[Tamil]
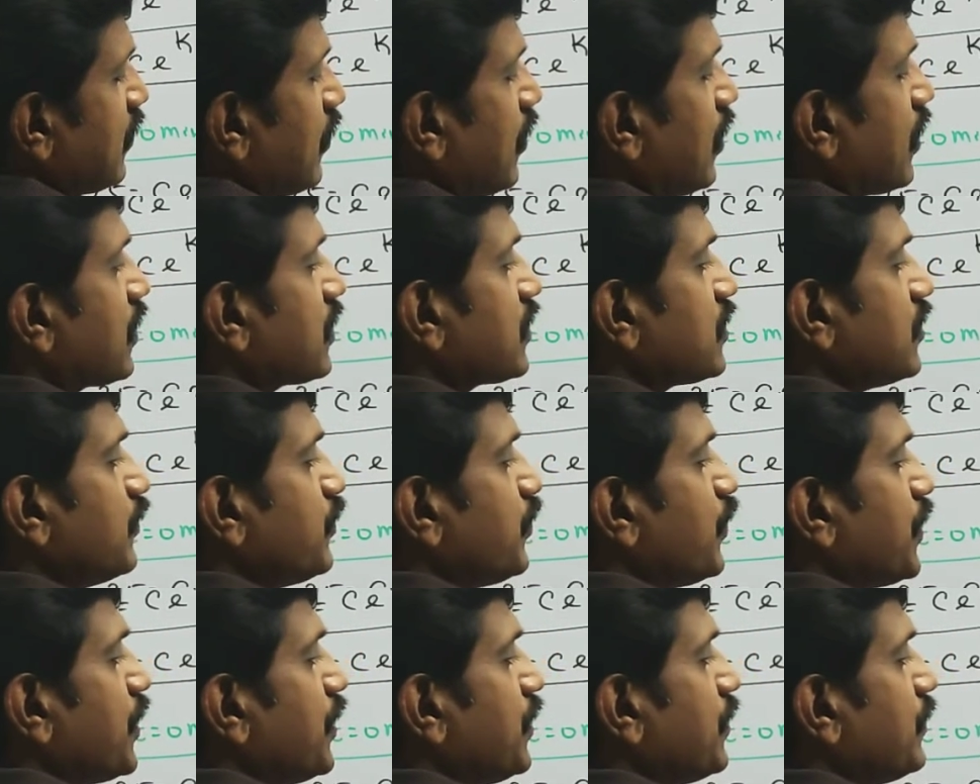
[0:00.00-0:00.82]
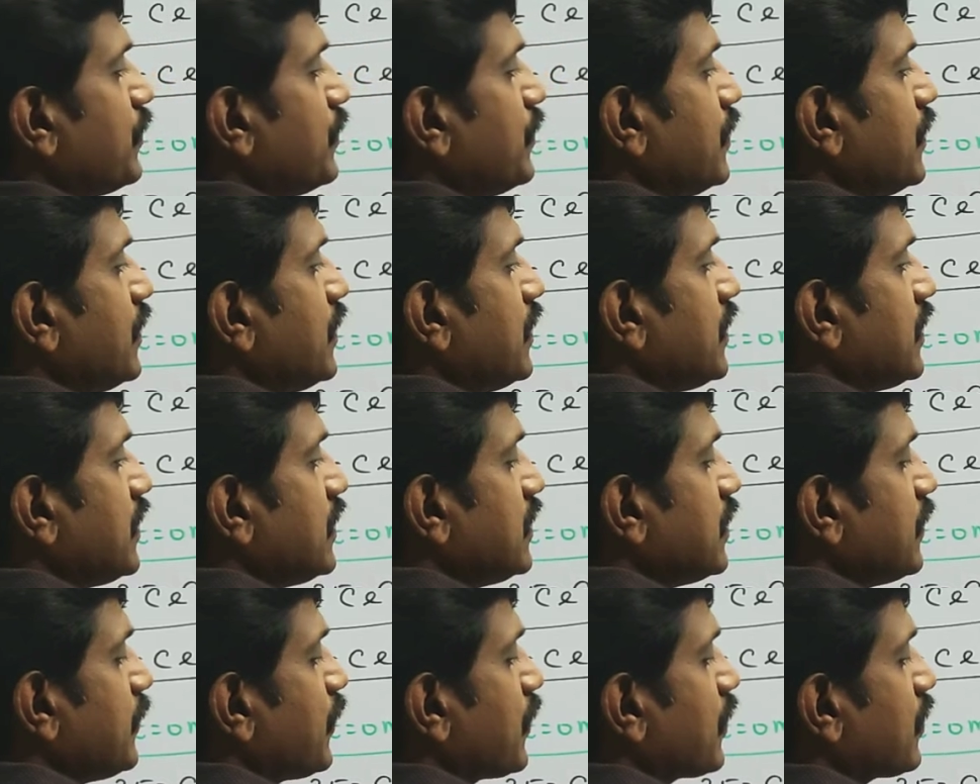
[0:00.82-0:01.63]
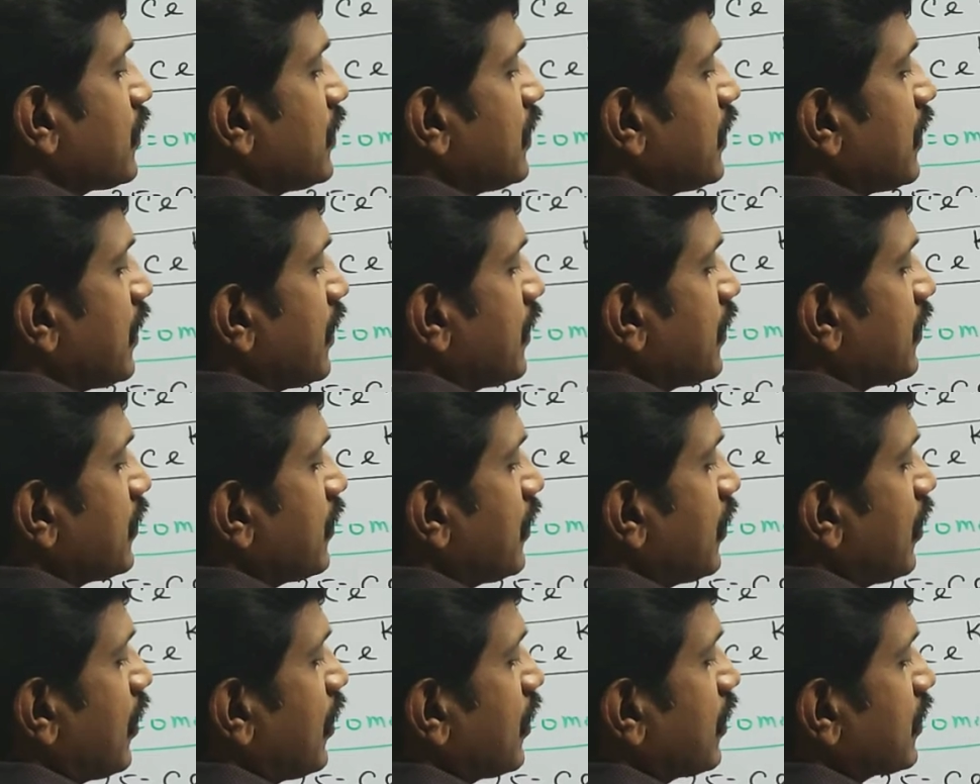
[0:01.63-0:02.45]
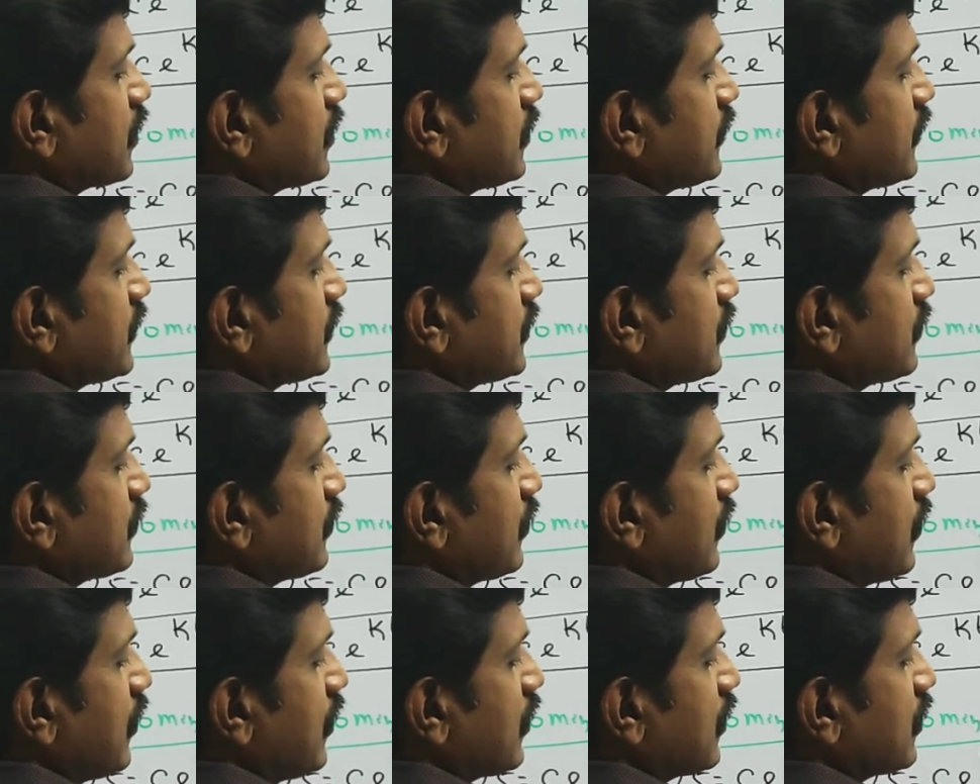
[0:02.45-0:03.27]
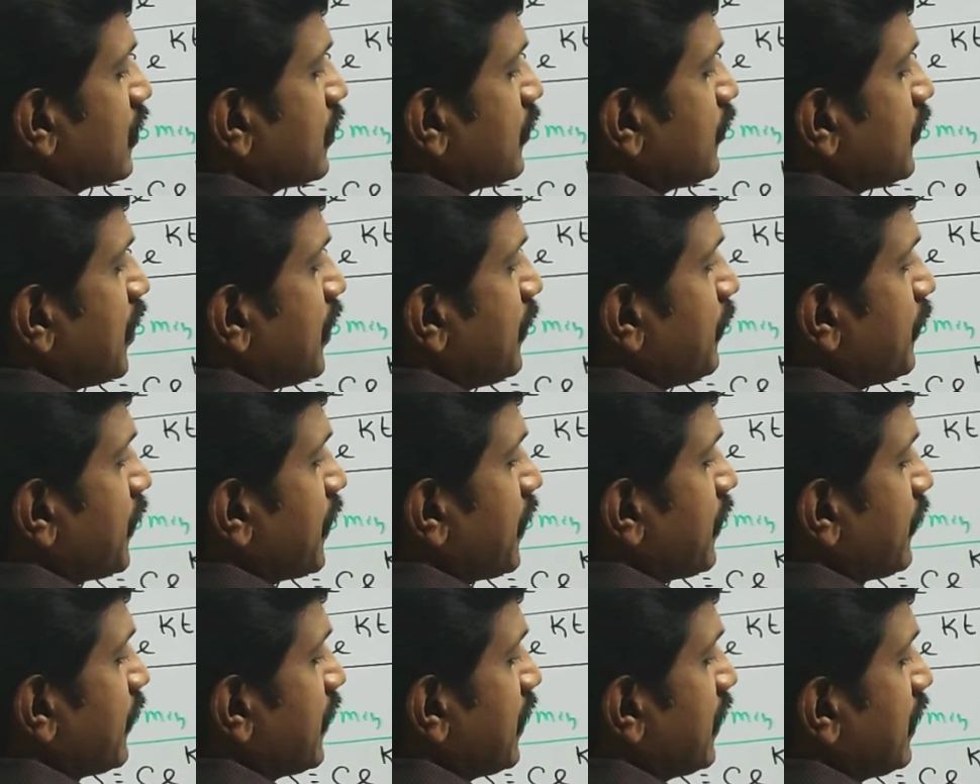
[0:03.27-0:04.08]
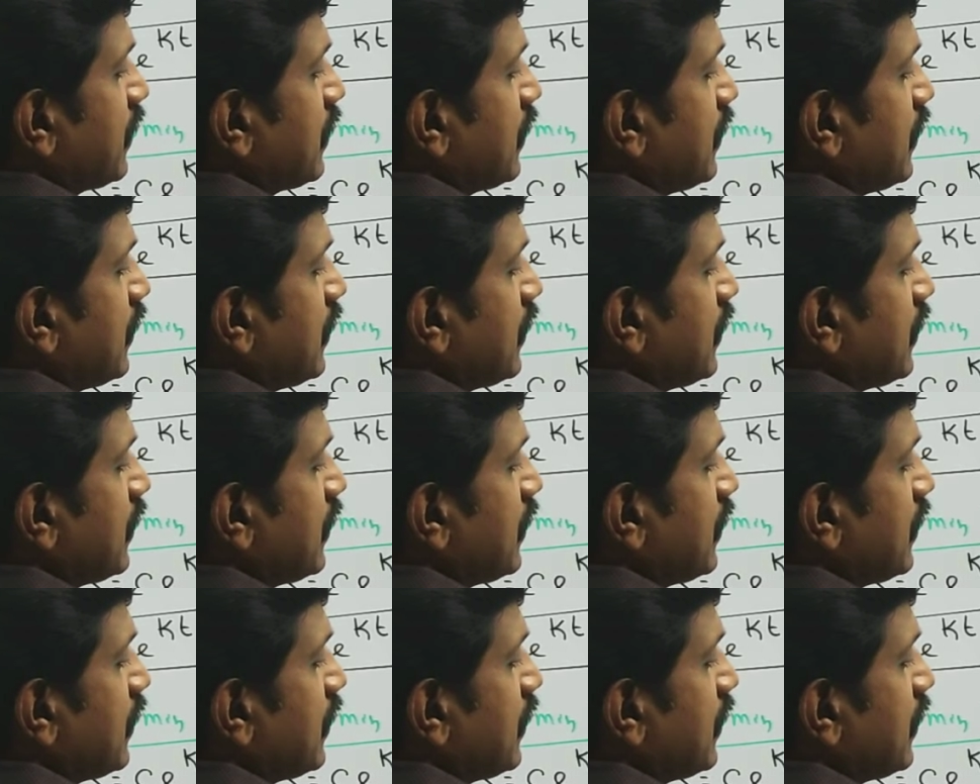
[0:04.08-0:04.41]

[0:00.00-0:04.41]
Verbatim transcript: லாக்ரிதம் போயிடும் இந்த பக்கம் என்ன ஆகிடும்னா லாகிரதம் வந்துடும் லாகிரதம் இ பவர்